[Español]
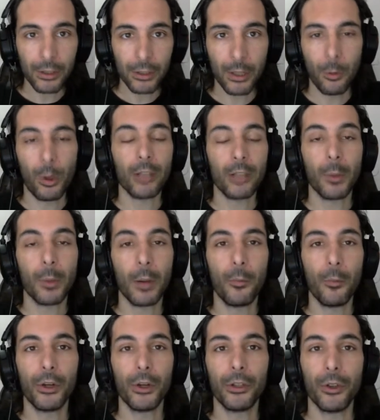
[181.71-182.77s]
voy a tomarme un
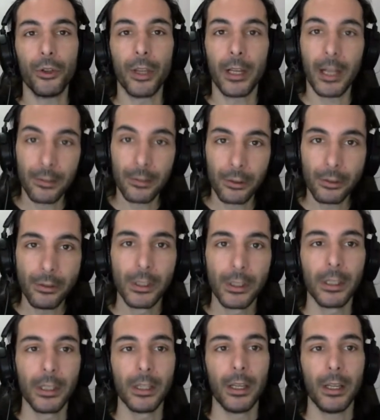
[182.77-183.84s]
poquito de descanso.
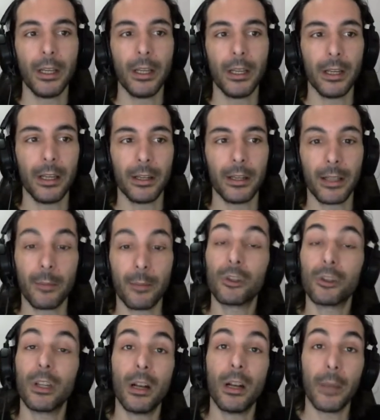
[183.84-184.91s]
estamos
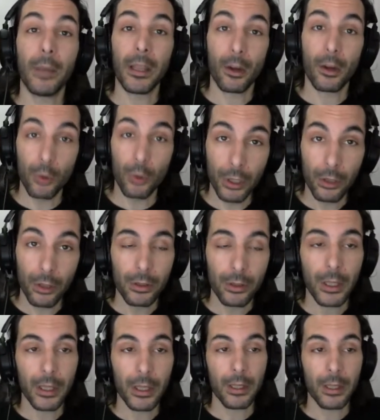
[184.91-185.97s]
en el mes de junio,
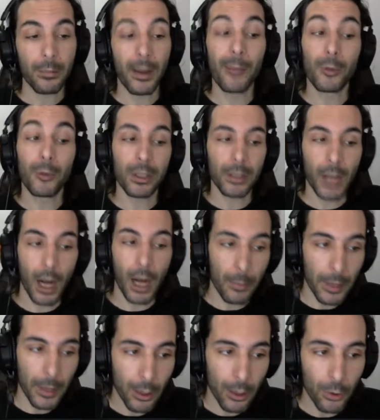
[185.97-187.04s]
vamos a entrar el
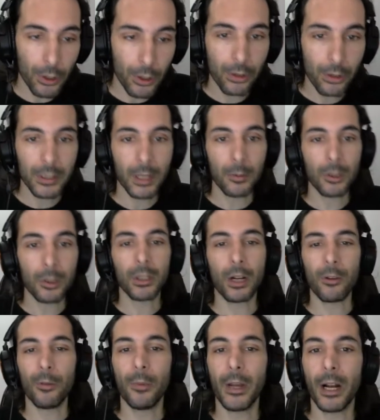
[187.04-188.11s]
mes de junio, estamos
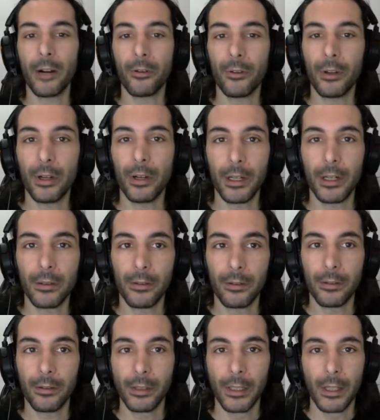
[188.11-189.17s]
entrando en verano
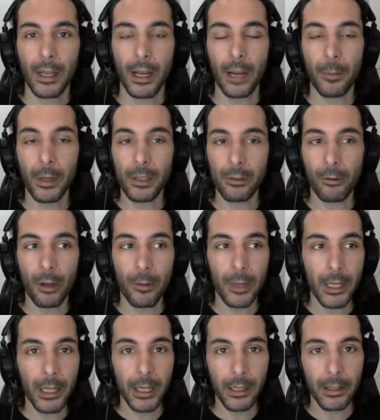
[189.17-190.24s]
en la península
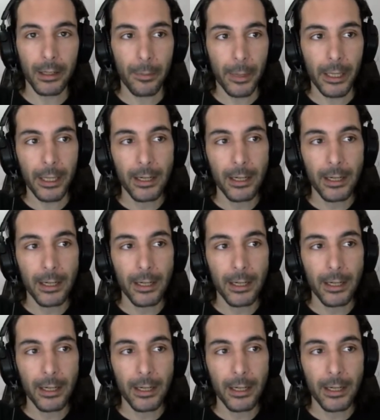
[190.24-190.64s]
ibérica, en España